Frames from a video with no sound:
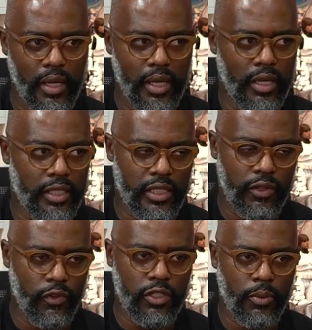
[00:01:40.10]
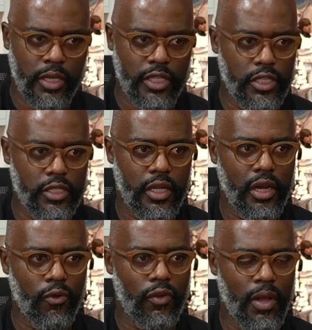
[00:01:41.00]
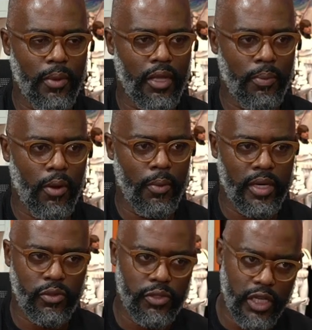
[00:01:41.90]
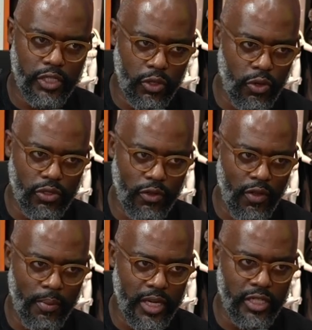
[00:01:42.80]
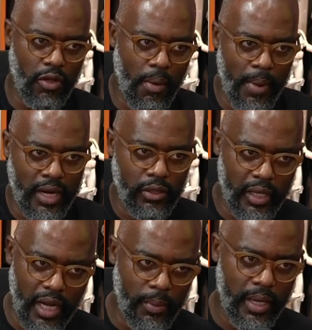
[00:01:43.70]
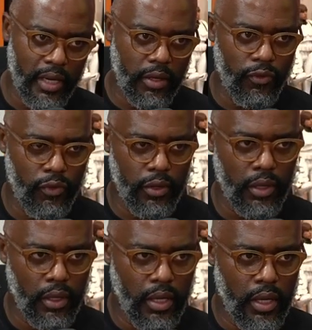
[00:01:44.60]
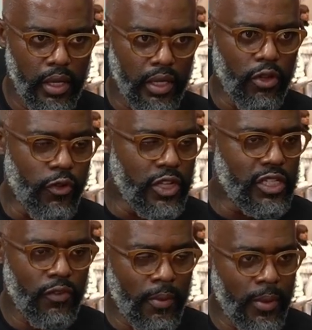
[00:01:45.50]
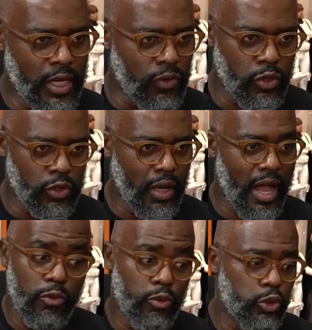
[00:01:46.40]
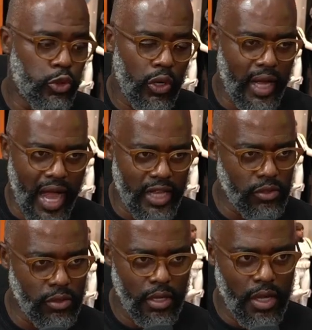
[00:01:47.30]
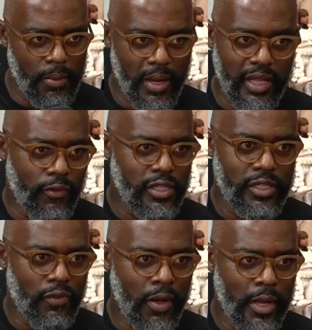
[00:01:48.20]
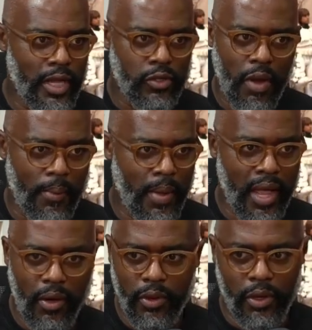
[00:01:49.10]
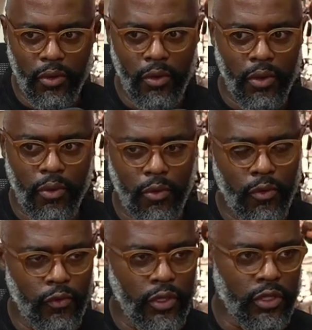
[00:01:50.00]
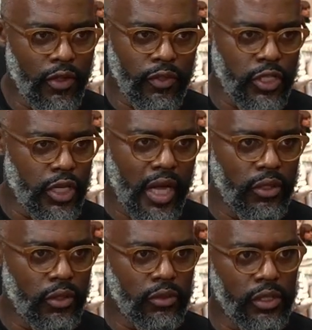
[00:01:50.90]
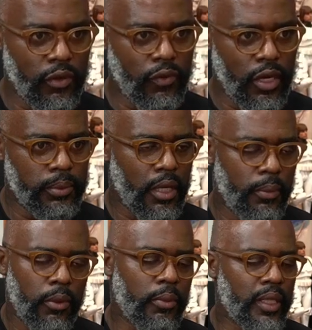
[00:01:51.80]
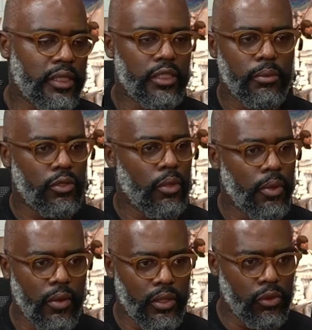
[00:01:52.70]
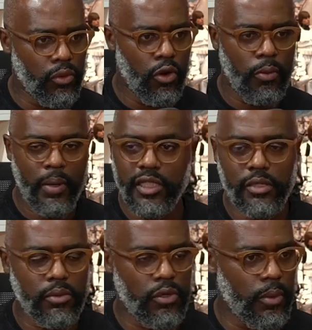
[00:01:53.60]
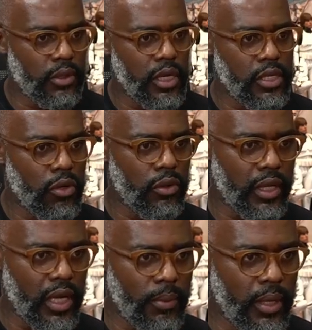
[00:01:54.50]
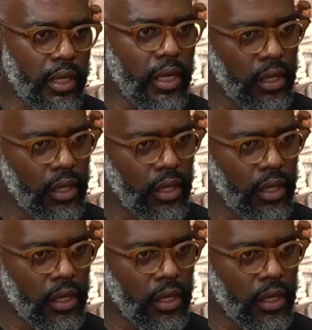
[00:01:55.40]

Acho que dificilmente a gente terá um Flamengo e Palmeiras com sete gols novamente tão aberto daquela maneira que foi. É. Que ofensivamente foi um, ah, um jogaço. Mas defensivamente o Abel e o, o Vitor devem ter chegado no outro dia e falado para os caras, pô, como é que vocês não tomam quatro gols? Como é que vocês não tomam três gols daquela sim, maneira?